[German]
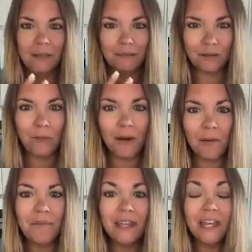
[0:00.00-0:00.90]
aber im
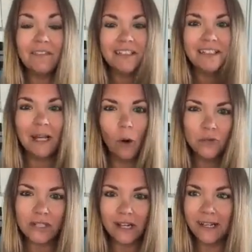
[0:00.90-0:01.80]
Sommer, wenn ihr die
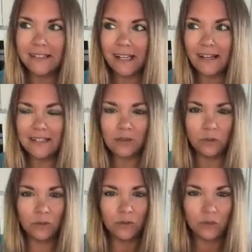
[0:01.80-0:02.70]
auftragt, hat das
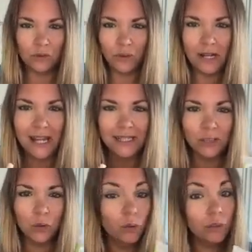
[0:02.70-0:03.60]
so einen, so einen
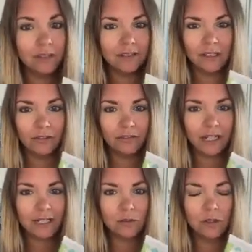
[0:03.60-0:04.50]
leicht kühlenden
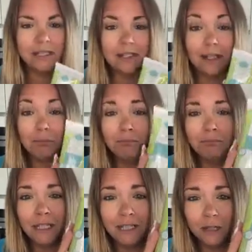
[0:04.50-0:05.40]
Effekt. Und die ist halt
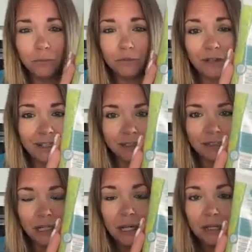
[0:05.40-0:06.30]
mega
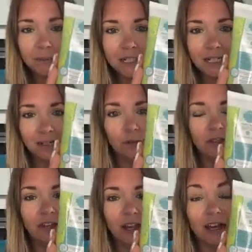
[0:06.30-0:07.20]
pflegend mit
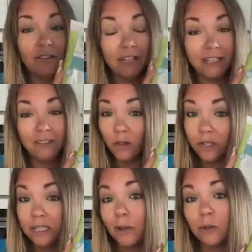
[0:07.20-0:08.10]
Aloe Vera. Wer die
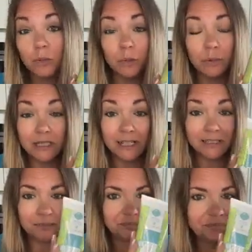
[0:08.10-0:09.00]
noch nicht ausprobiert
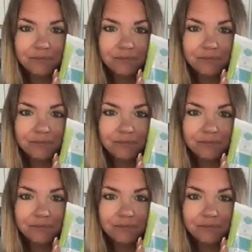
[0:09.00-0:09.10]
hat,